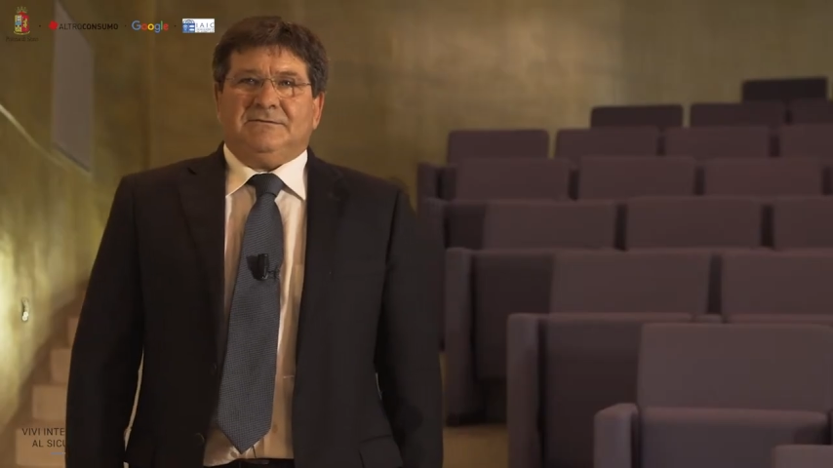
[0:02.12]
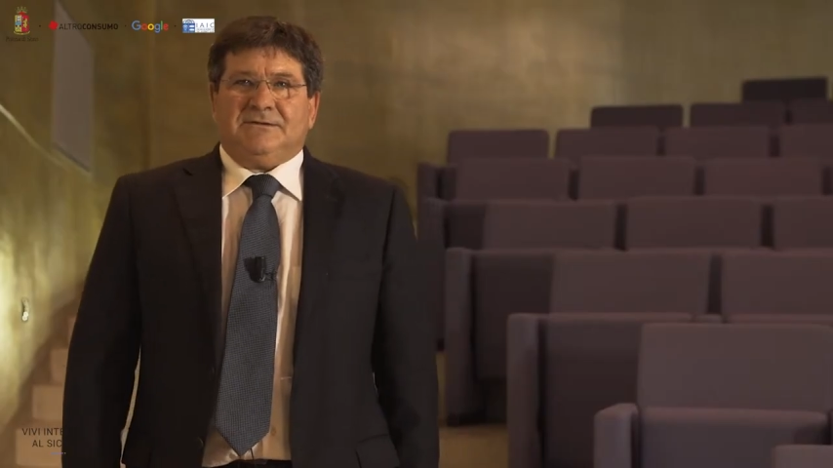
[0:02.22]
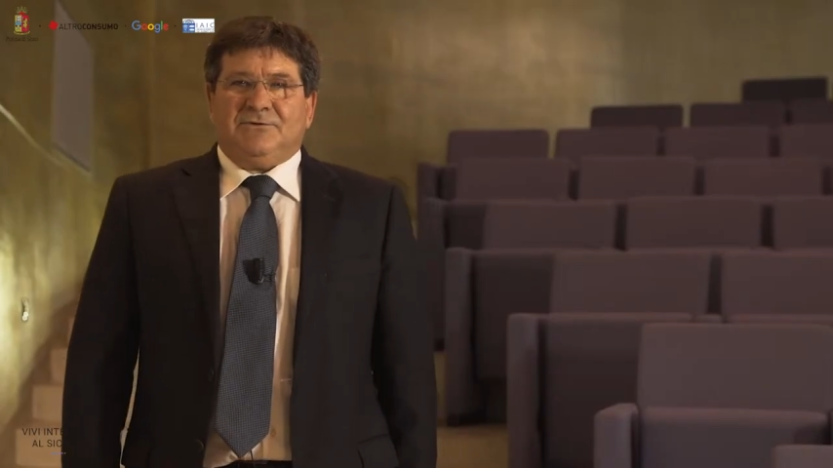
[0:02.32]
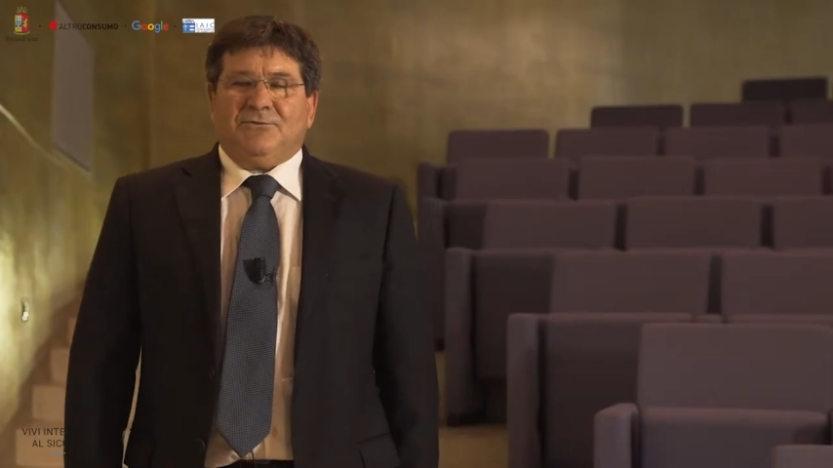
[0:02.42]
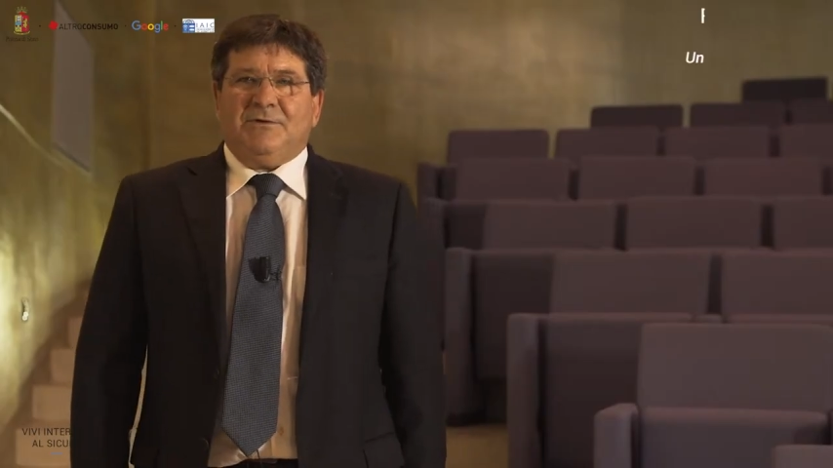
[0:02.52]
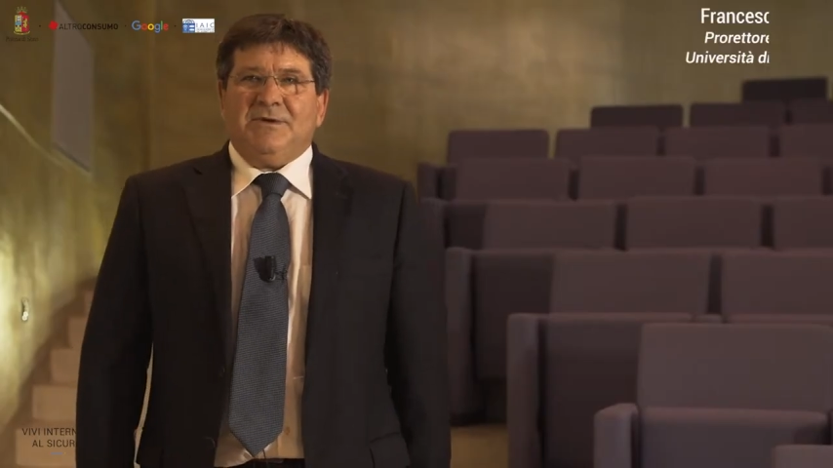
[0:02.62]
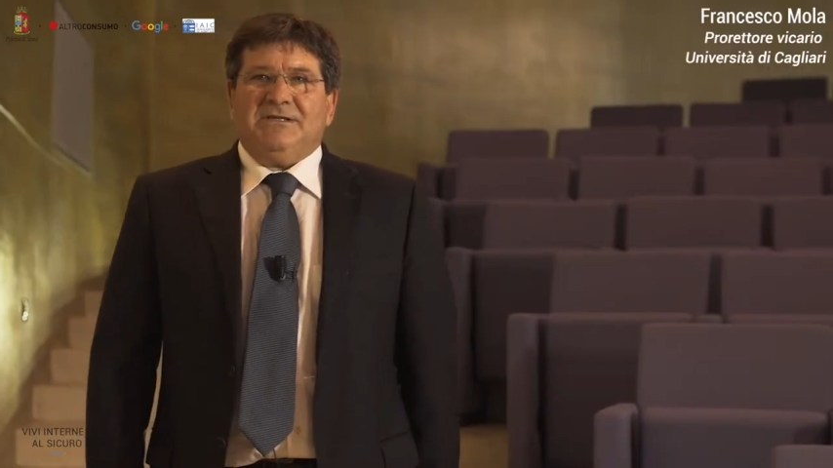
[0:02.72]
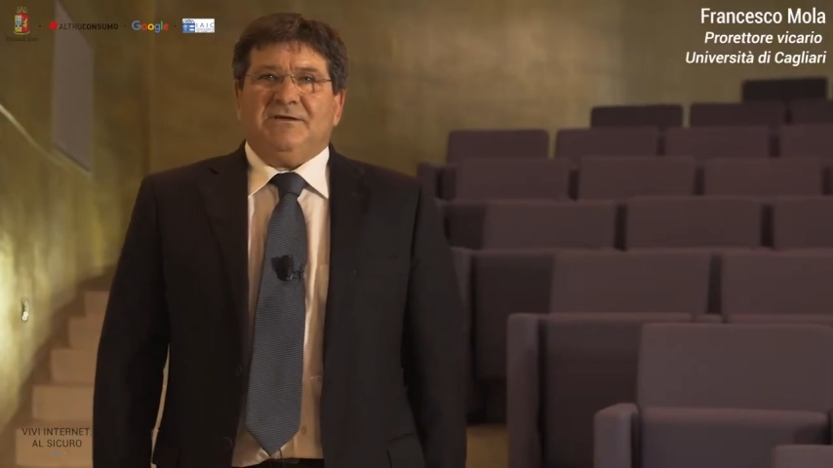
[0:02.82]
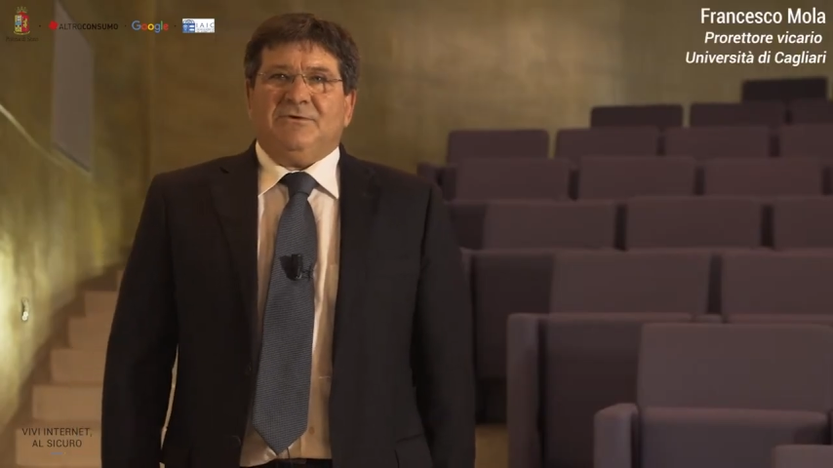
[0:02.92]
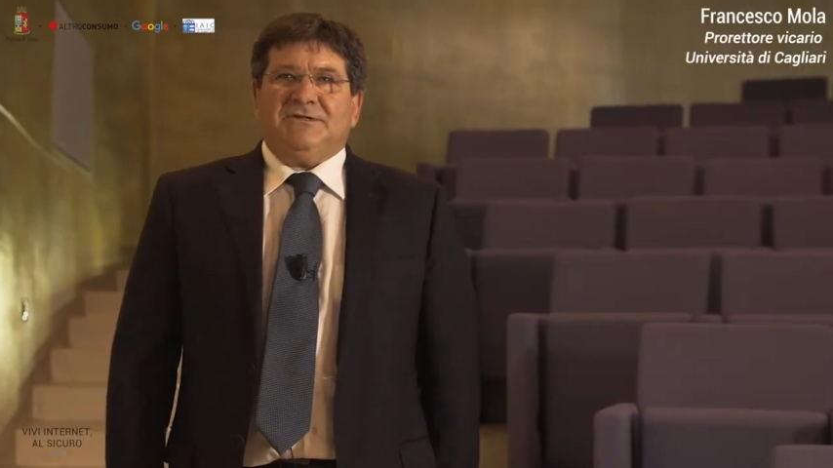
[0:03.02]

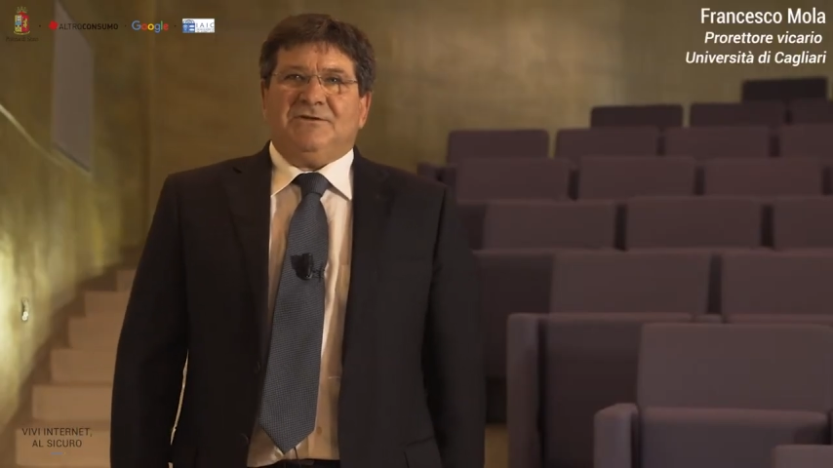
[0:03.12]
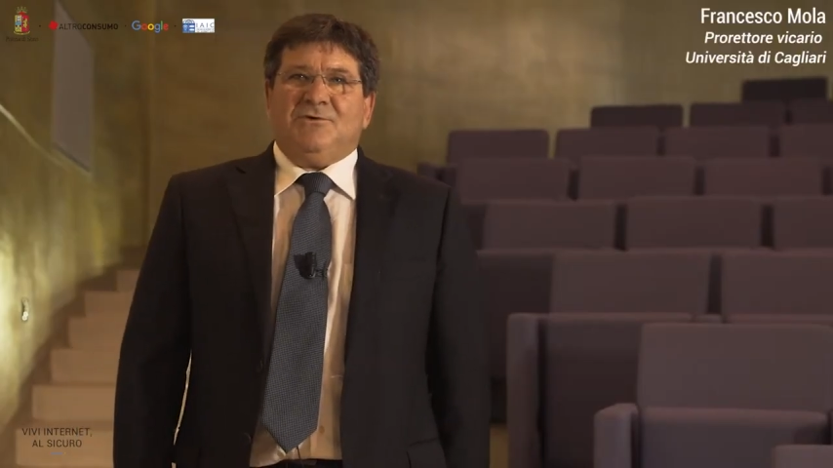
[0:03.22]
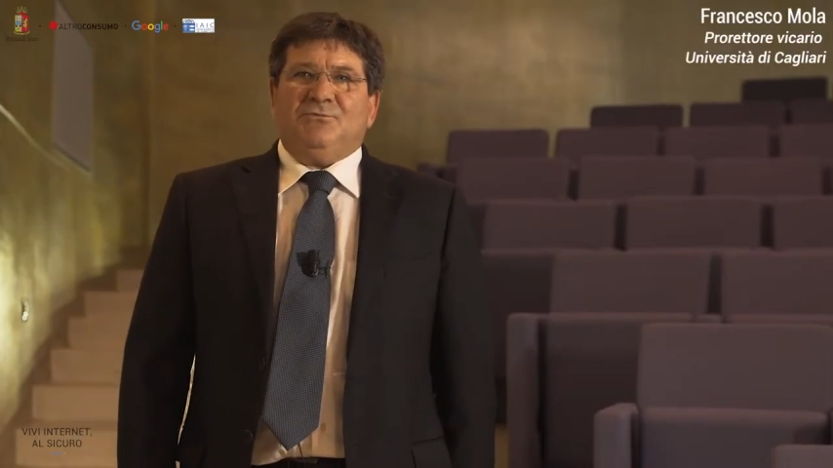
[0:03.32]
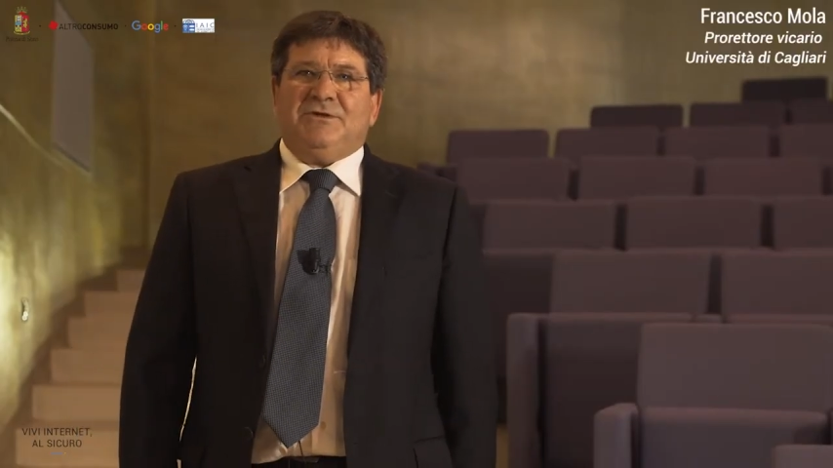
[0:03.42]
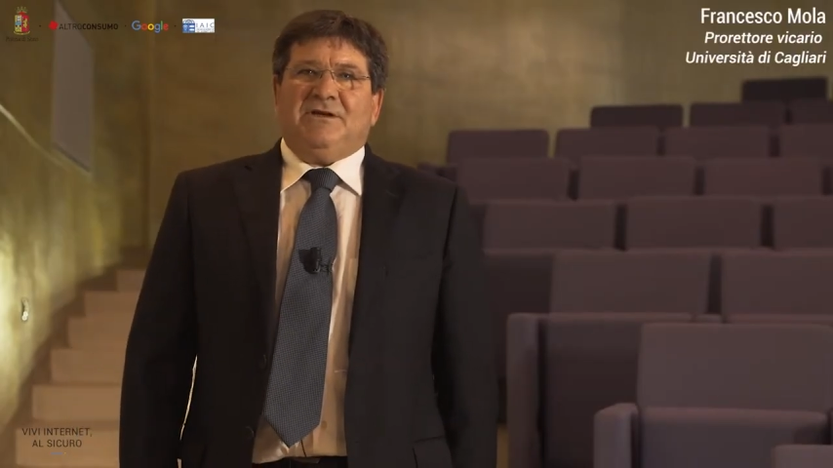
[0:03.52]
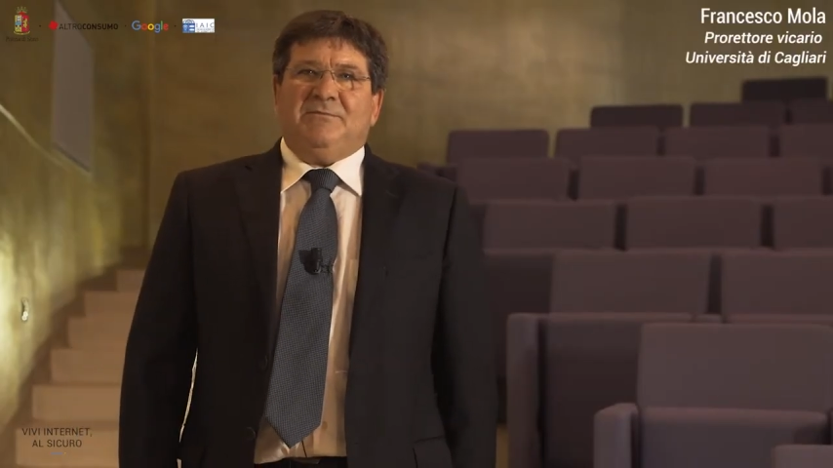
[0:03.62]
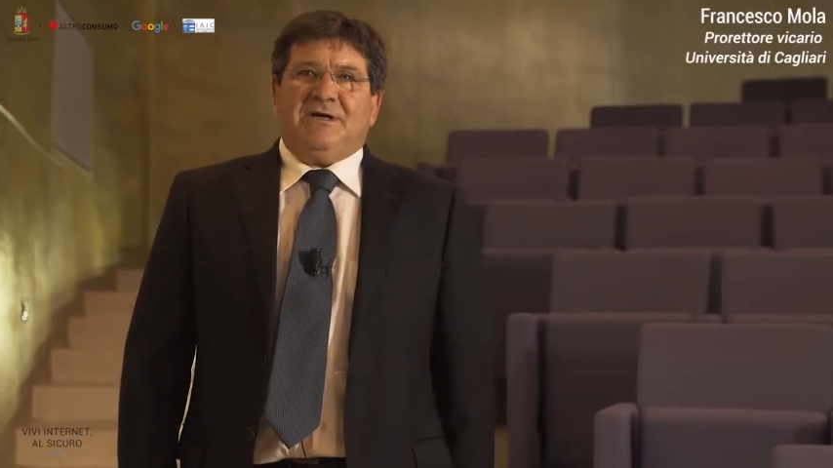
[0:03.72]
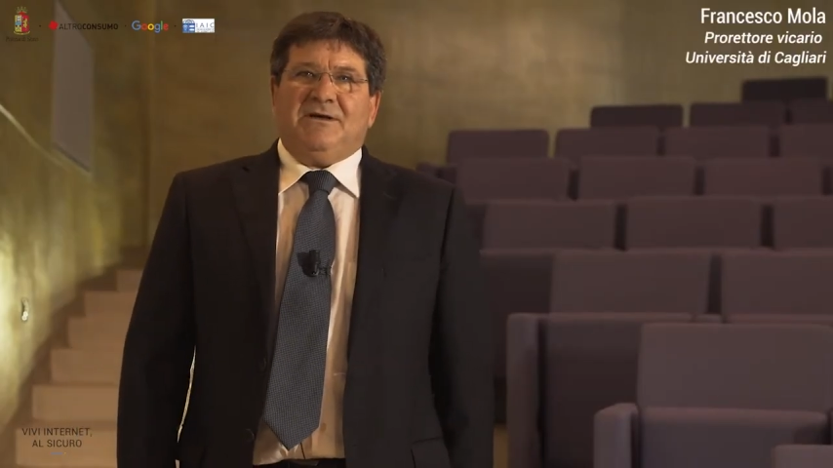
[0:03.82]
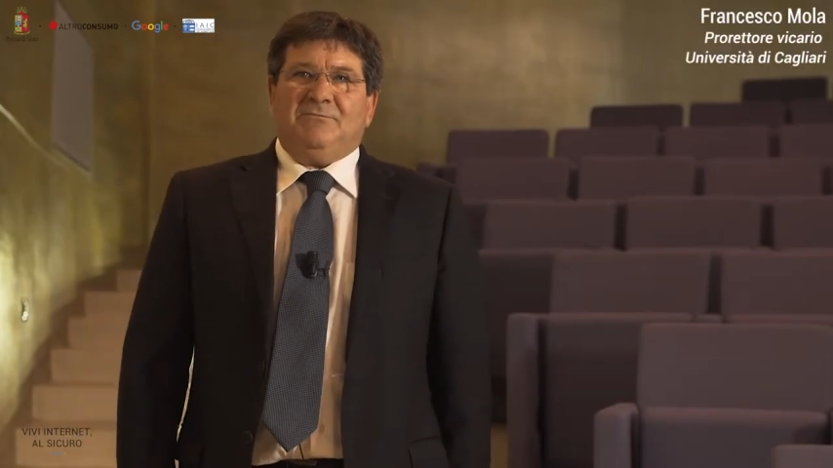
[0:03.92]
Sicuramente questo è un tema